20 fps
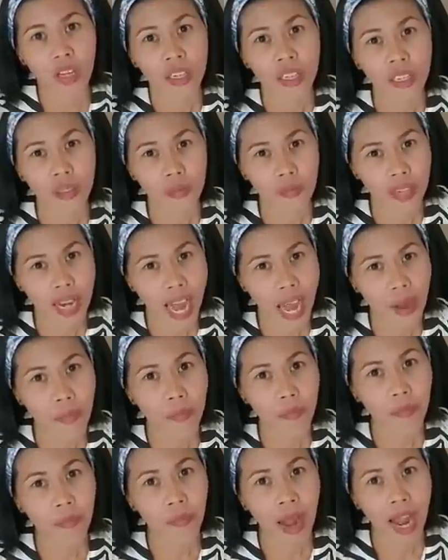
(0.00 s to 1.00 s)
ดื่ม
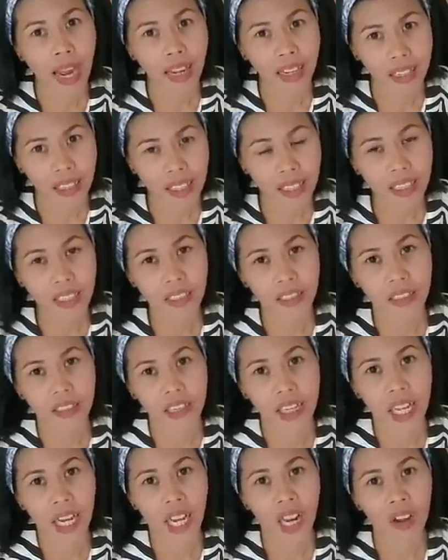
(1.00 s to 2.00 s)
น้ำมากขึ้น
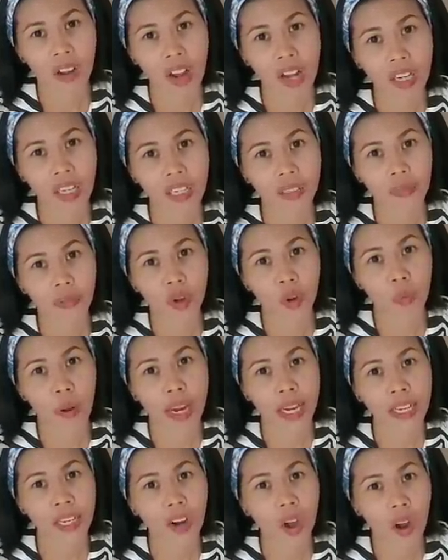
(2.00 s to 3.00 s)
แล้วก็ดื่มนม
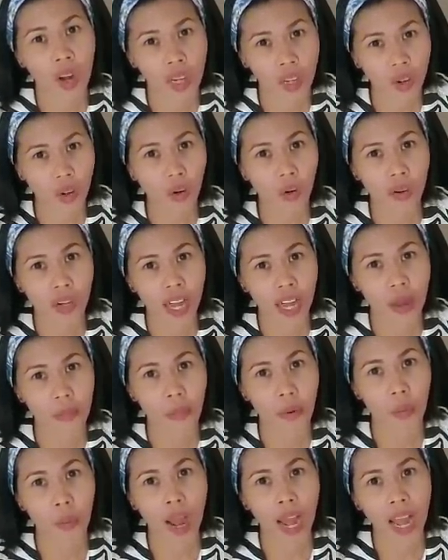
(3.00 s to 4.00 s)
ให้น้อยลงนะคะ
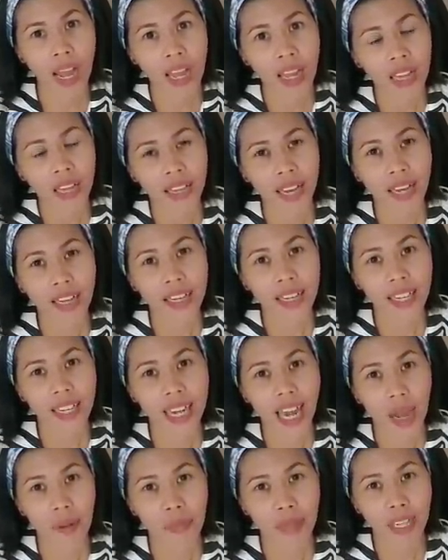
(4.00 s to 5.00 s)
เพราะว่าดัดดี้แกน
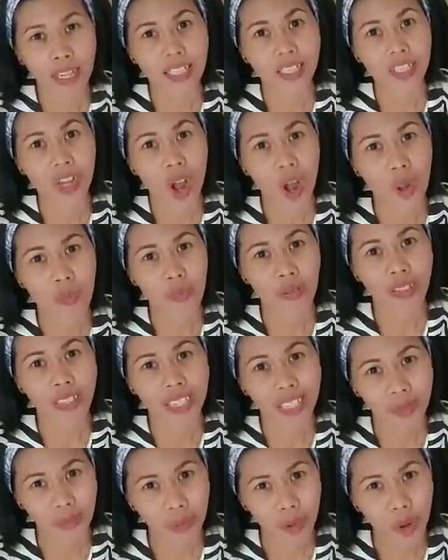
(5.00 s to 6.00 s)
ดับเนี่ยชอบ
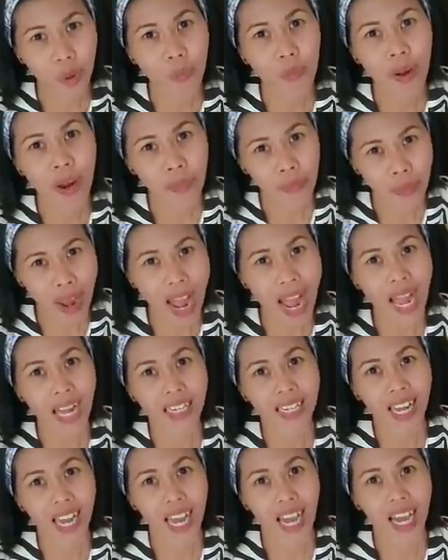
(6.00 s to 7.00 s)
ดื่มนมมา
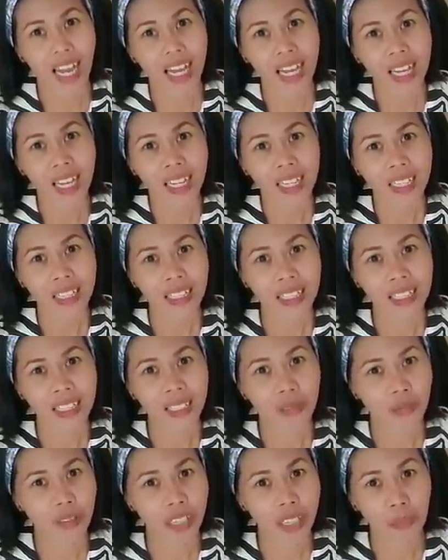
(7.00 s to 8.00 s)
กๆนะคะ คือ
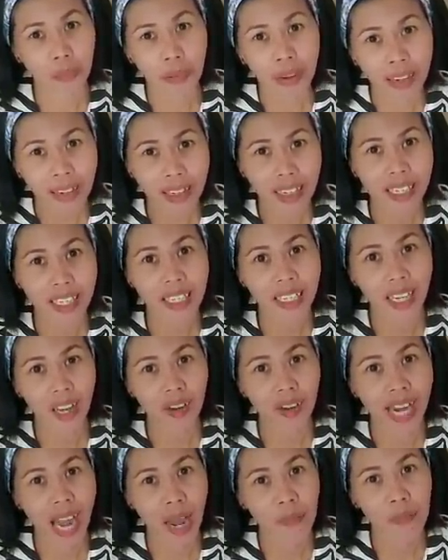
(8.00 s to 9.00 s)
ดื่มทีเป็นลิตรแล้
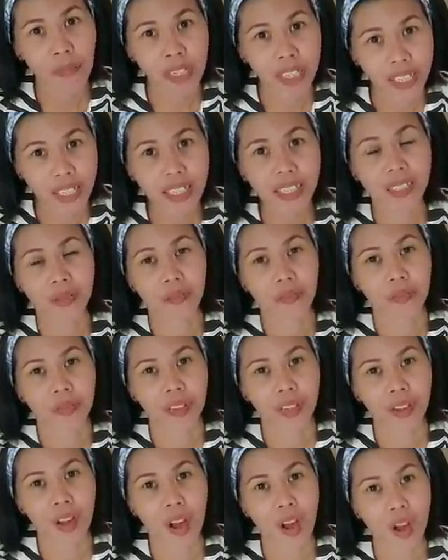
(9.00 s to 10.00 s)
วน้ำไม่ดื่ม
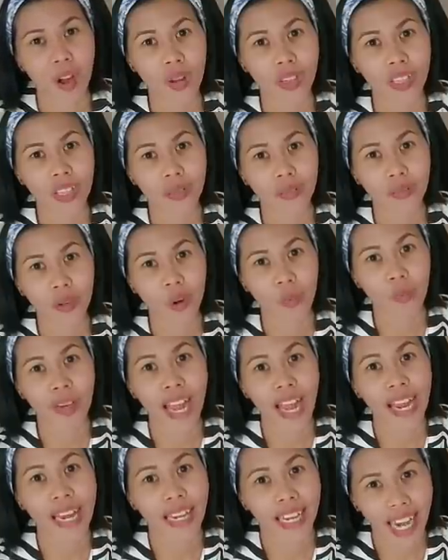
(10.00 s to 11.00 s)
ก็ดื่มนม
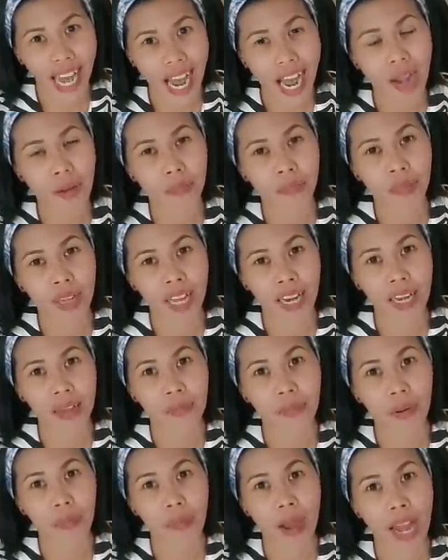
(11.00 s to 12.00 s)
แทนน้ำอะไร
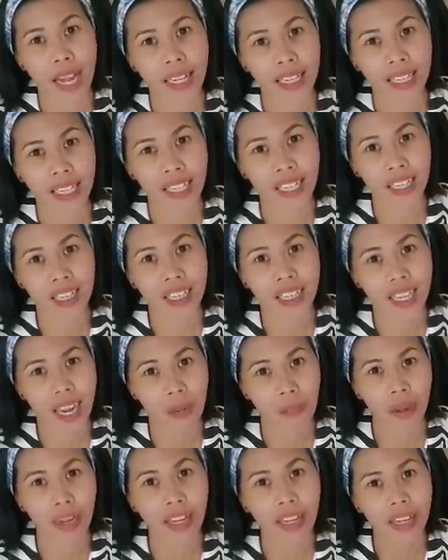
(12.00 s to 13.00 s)
ประมาณนี้ ก็เลย
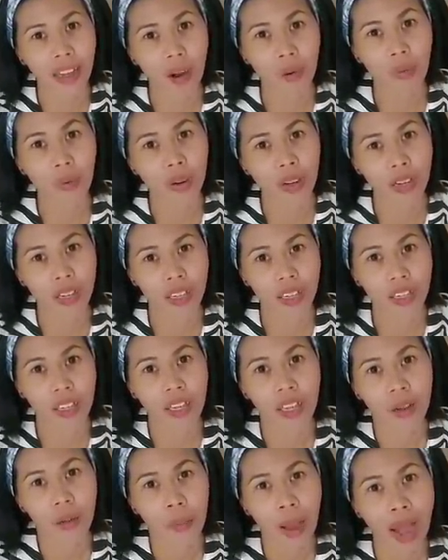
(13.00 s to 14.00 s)
ทำให้เขาเกิด
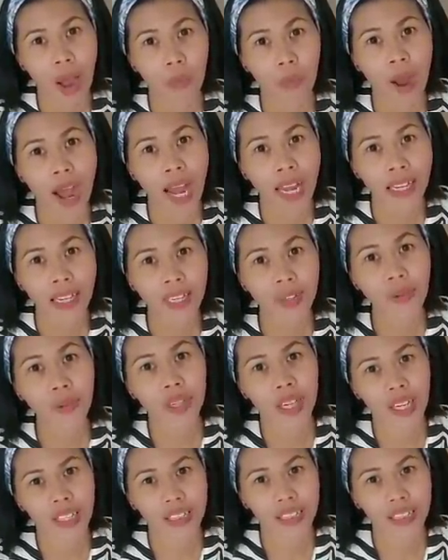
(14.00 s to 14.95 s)
ภาวะนิ่วใน